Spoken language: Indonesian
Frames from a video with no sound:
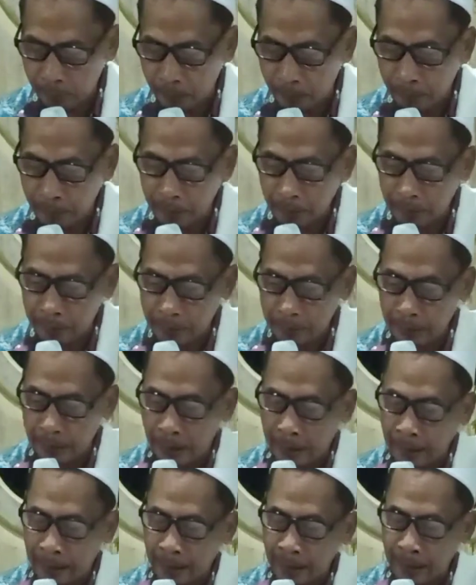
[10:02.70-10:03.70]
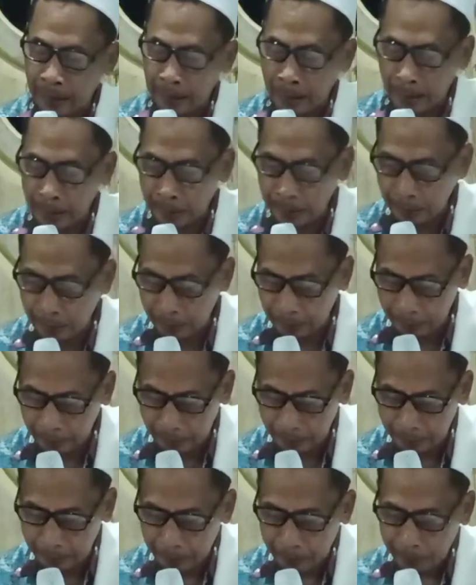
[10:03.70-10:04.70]
lho wong wedok sing nakal-nakal nika lho
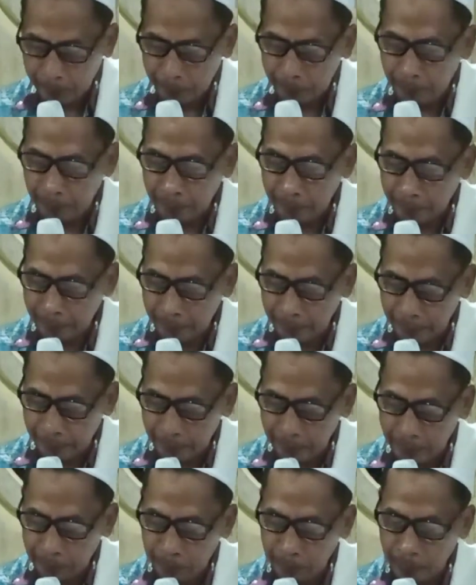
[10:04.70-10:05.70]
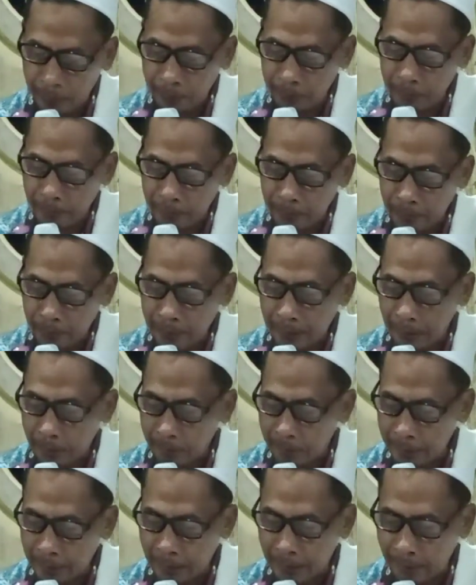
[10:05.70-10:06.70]
nggih. Monggo dipun unjuk
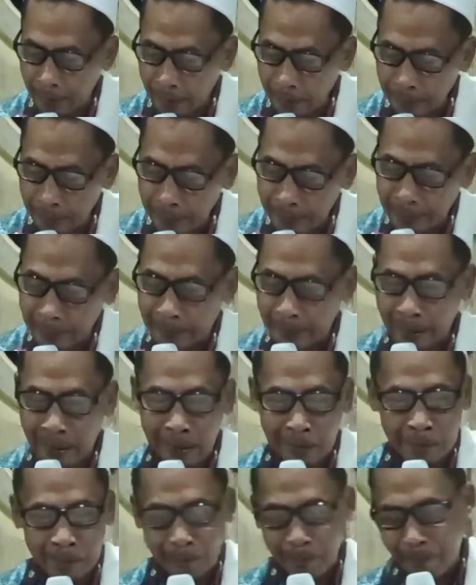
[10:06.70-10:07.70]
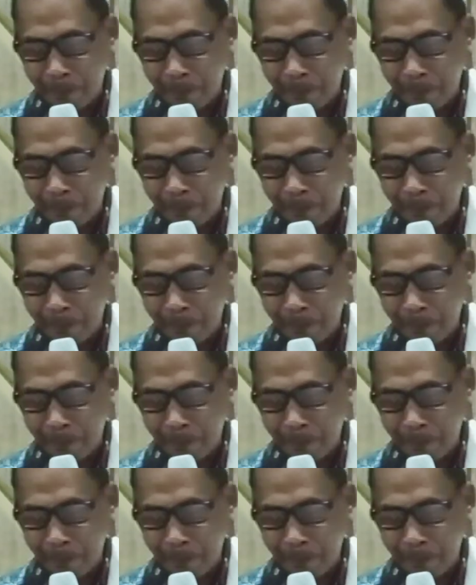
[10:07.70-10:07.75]
sekarang dicetot ngoten lho nggih.